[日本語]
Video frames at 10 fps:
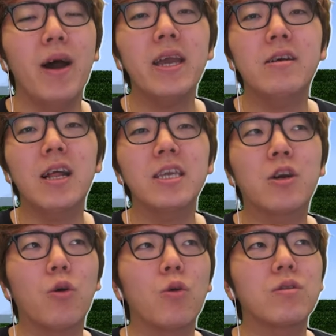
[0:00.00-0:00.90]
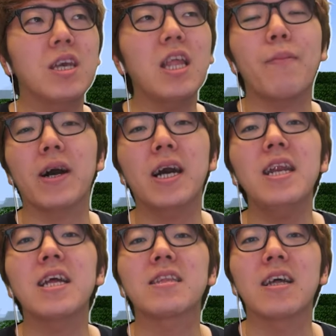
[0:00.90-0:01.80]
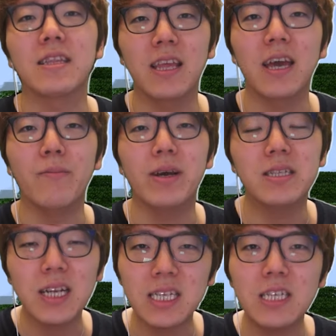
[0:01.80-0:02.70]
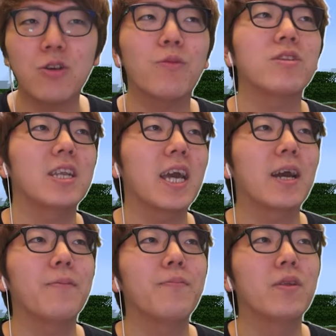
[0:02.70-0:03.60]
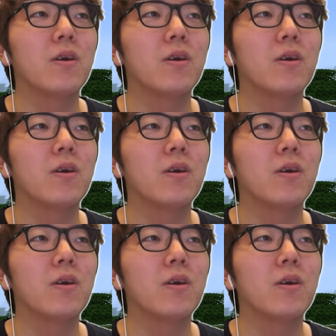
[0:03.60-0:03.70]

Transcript: マイクラにこう出たばっかりだったんで、珍しいと思ってね、